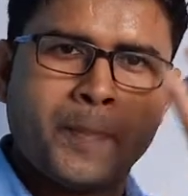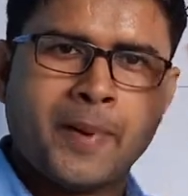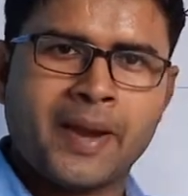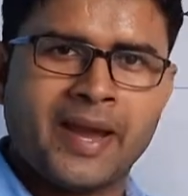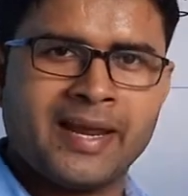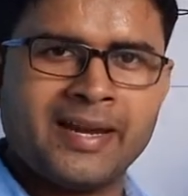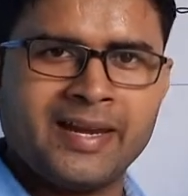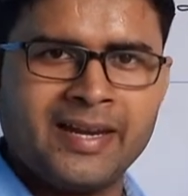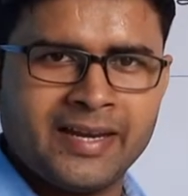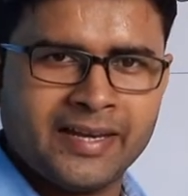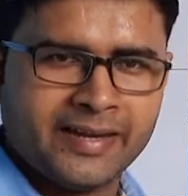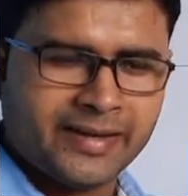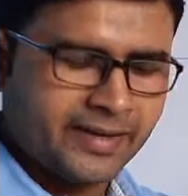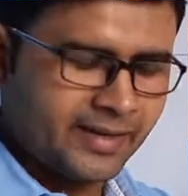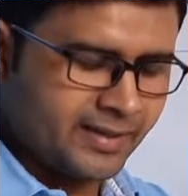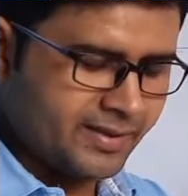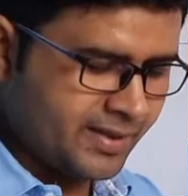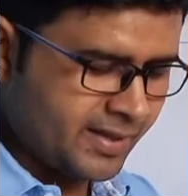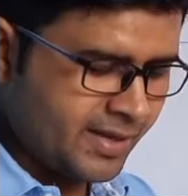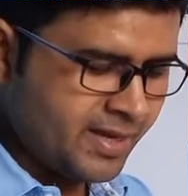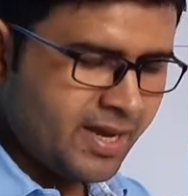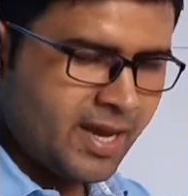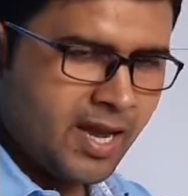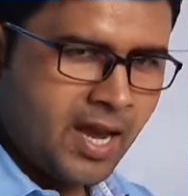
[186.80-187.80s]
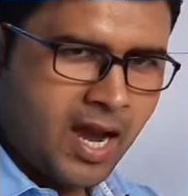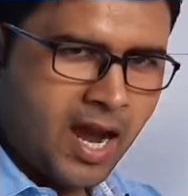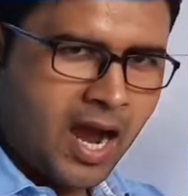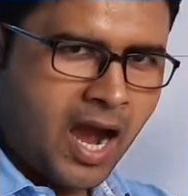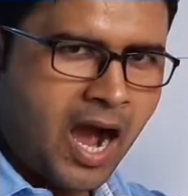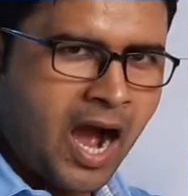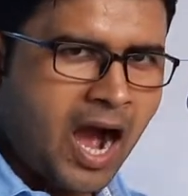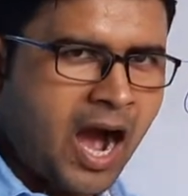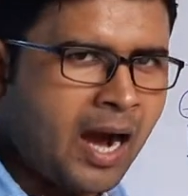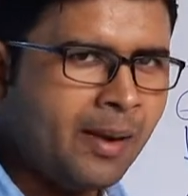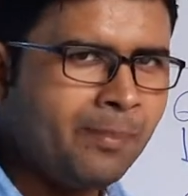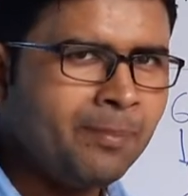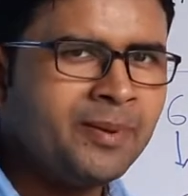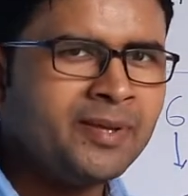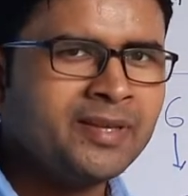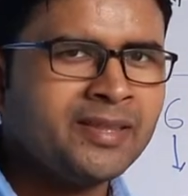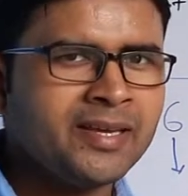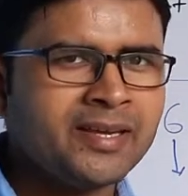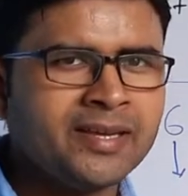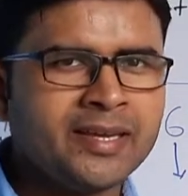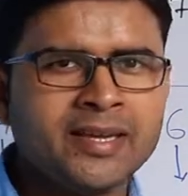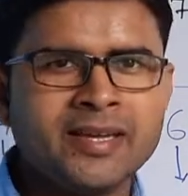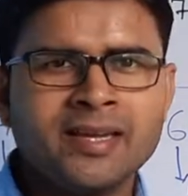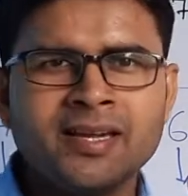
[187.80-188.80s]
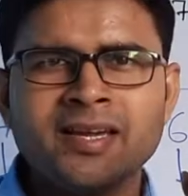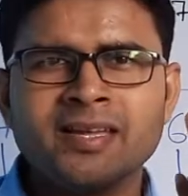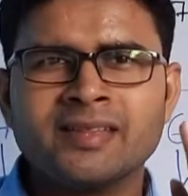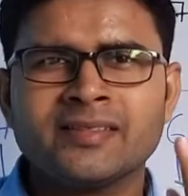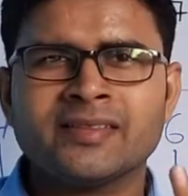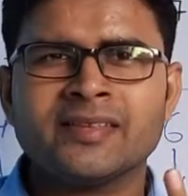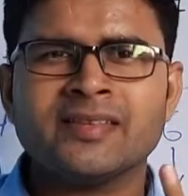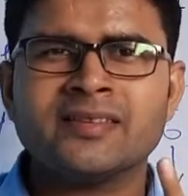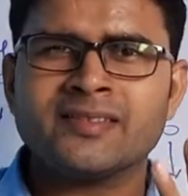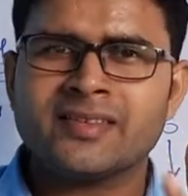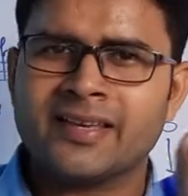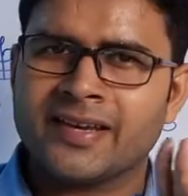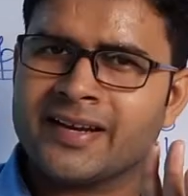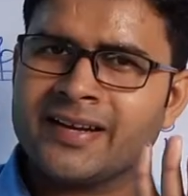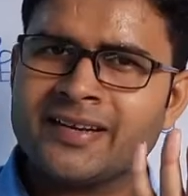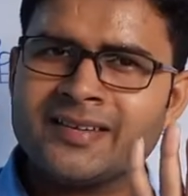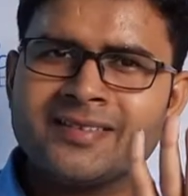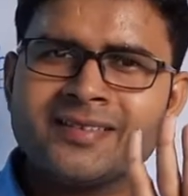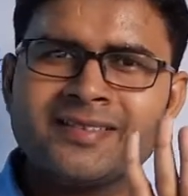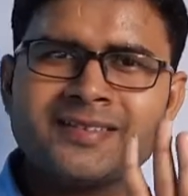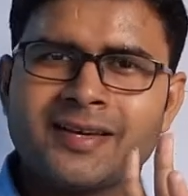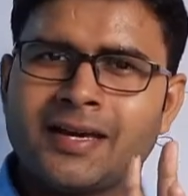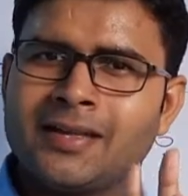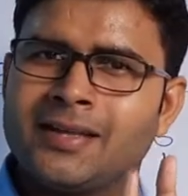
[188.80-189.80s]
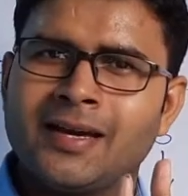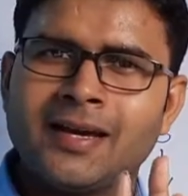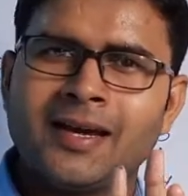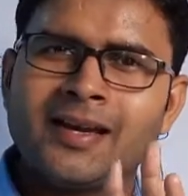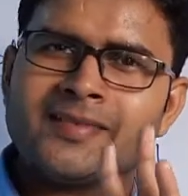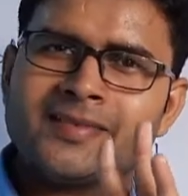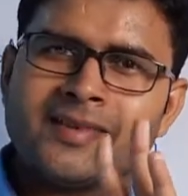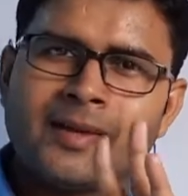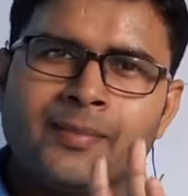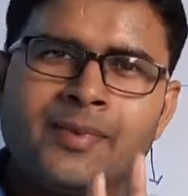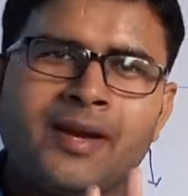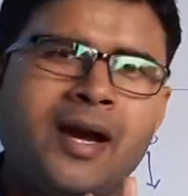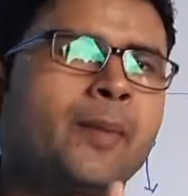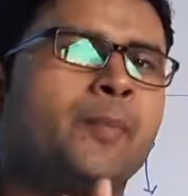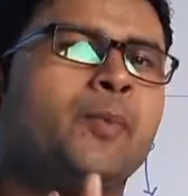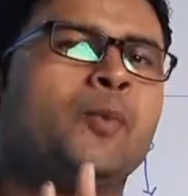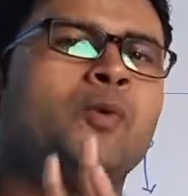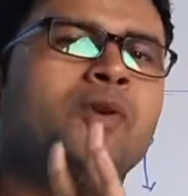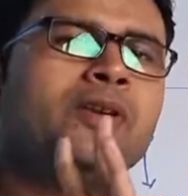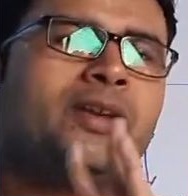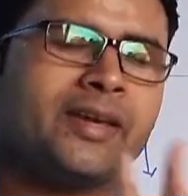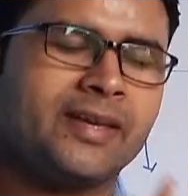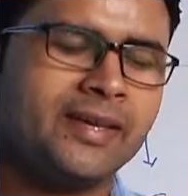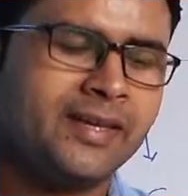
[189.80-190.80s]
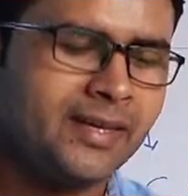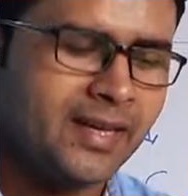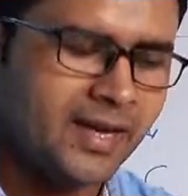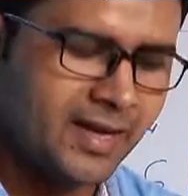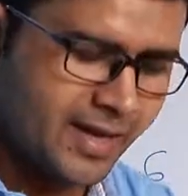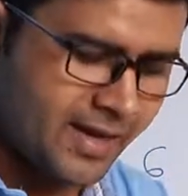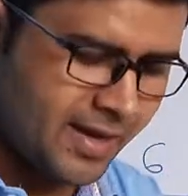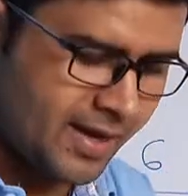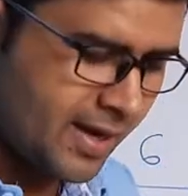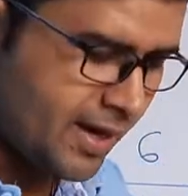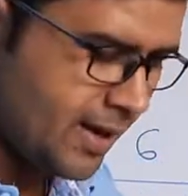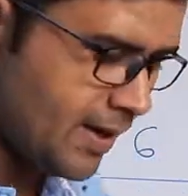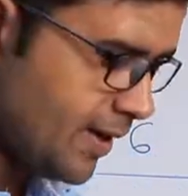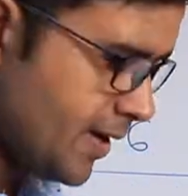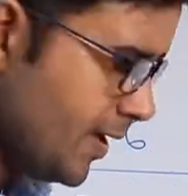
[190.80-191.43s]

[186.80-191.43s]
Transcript: पहले लिखे थे आप भी देखेंगे कि तीन सेकंड से ज़्यादा का समय आपको नहीं लगेगा